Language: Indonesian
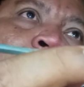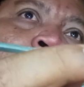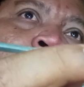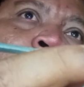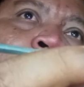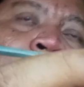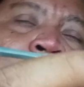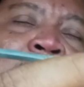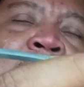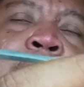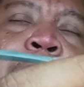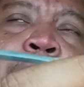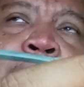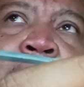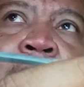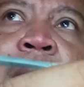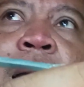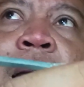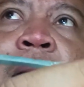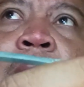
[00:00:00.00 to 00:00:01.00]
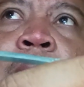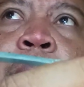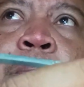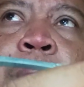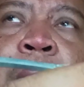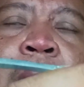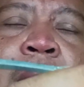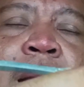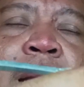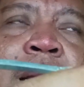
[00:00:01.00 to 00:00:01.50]
di Ketapang
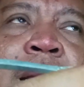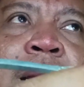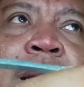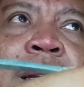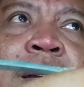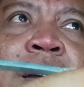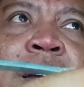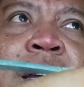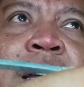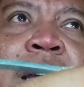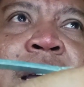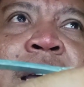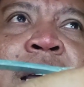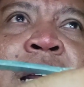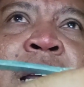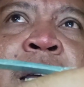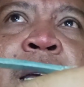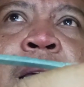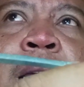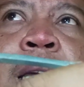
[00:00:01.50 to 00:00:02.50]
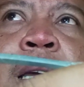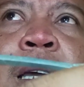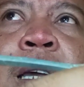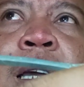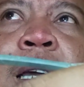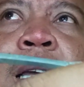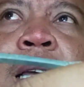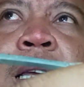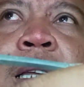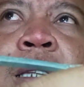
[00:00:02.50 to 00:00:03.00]
Kalbar ini
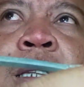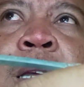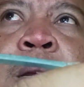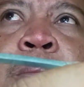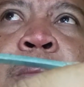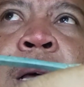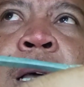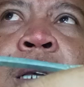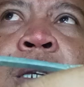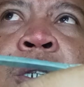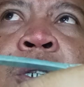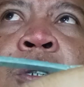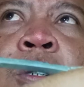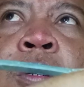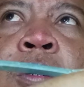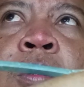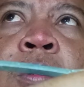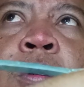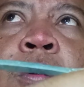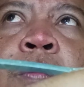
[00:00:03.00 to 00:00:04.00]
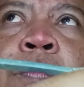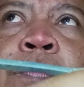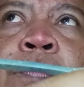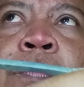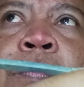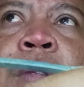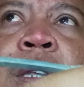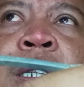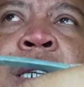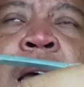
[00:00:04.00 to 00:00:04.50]
termasuk
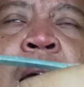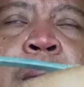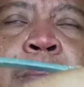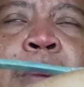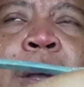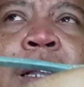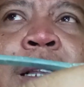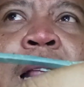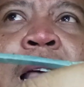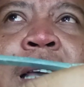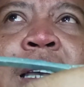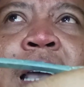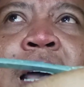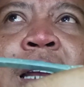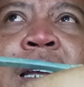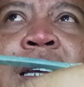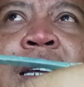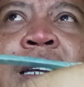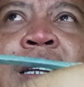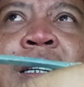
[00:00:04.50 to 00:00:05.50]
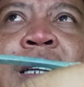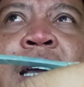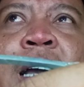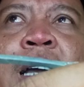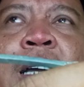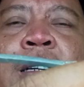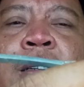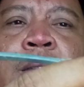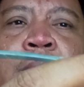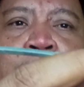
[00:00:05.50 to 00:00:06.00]
sahabat layar ireng
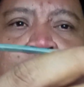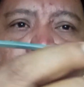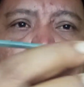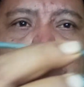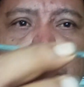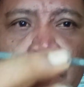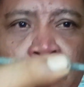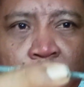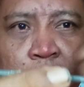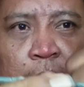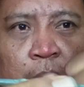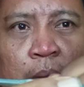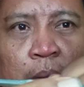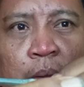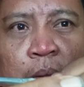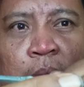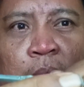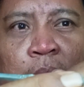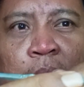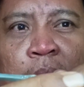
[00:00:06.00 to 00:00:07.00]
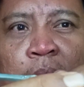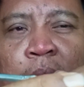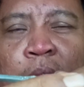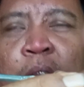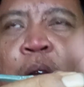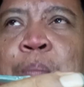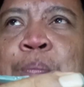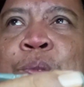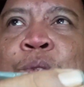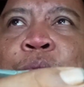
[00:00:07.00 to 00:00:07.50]
yang
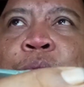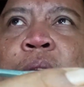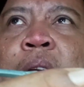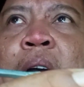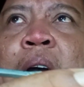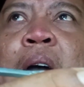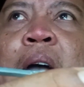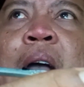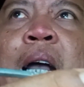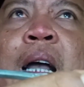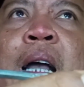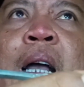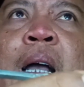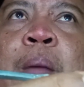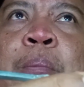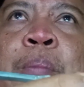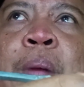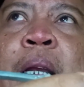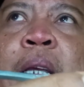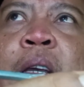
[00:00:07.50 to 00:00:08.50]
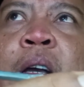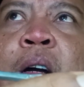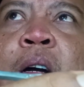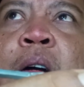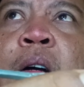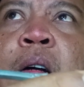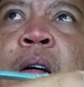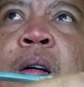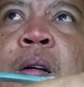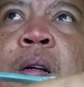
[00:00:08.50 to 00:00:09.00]
top juga
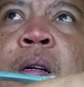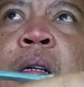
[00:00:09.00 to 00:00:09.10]
beliau